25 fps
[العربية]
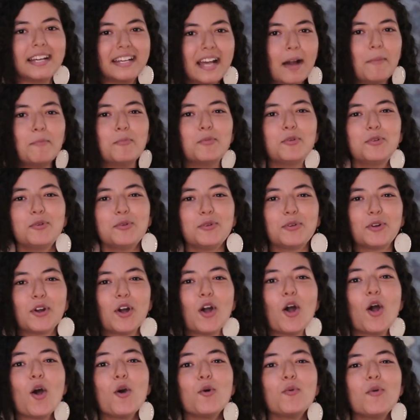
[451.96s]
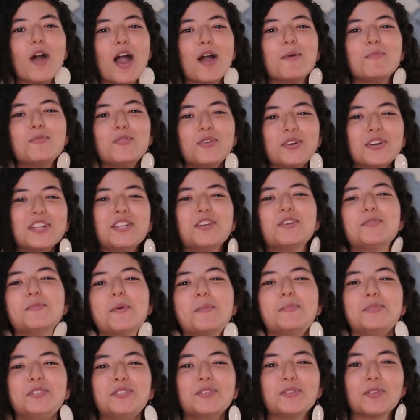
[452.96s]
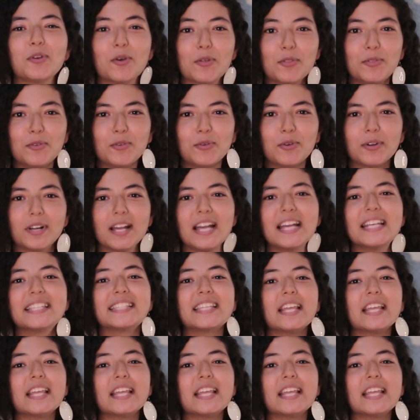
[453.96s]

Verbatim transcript: قمروك وهموك اللي هما باش ينقذوك